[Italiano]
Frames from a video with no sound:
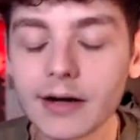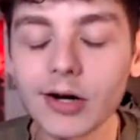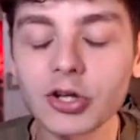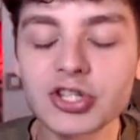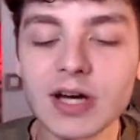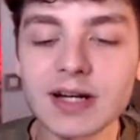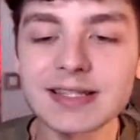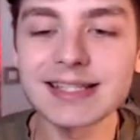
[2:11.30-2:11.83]

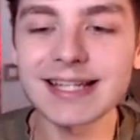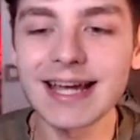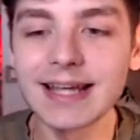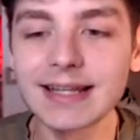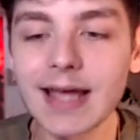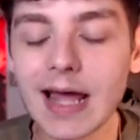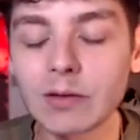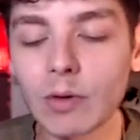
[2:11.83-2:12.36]
Rodgers
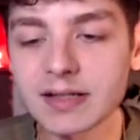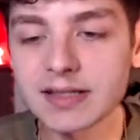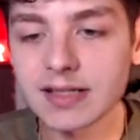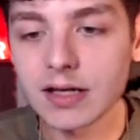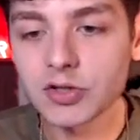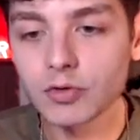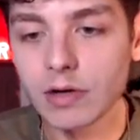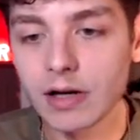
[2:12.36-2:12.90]
ed Edwards
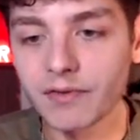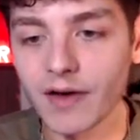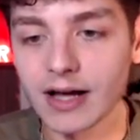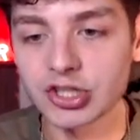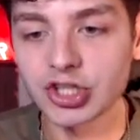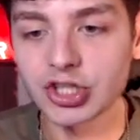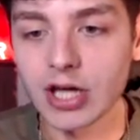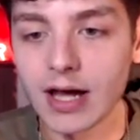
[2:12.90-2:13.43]
sulle
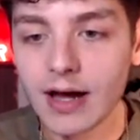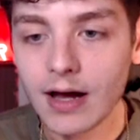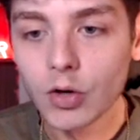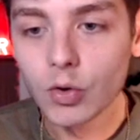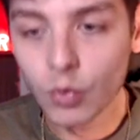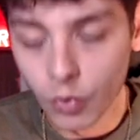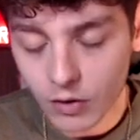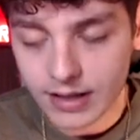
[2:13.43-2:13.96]
fasce,
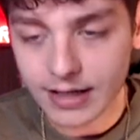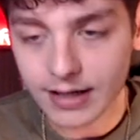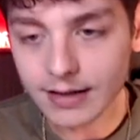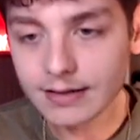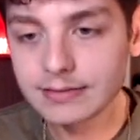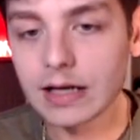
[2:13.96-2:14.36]
Cook